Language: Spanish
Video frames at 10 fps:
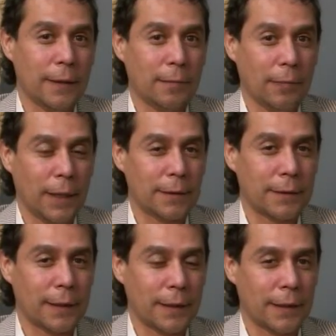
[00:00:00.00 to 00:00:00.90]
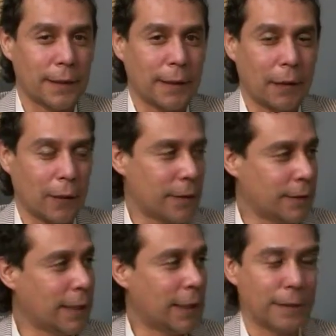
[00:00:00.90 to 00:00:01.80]
más
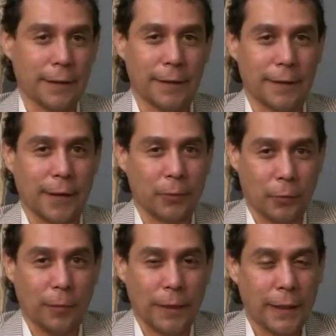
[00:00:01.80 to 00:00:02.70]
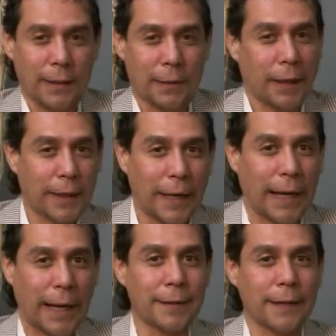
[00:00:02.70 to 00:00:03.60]
caucásica se acostumbra de que se vayan de
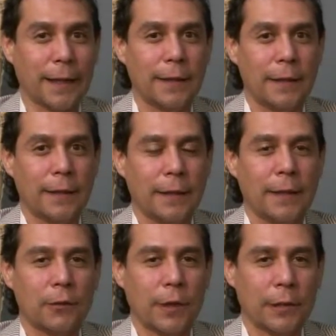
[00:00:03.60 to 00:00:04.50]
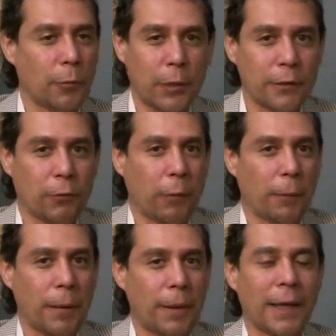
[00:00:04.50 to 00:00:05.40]
la casa, Y que se busquen su
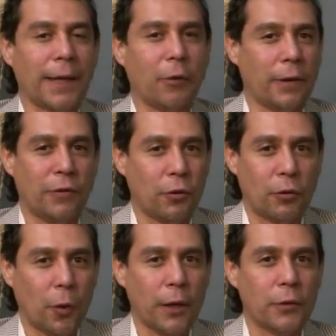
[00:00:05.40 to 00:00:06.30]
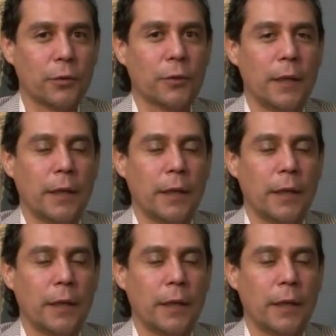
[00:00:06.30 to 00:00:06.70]
propia vida desde los 18 años.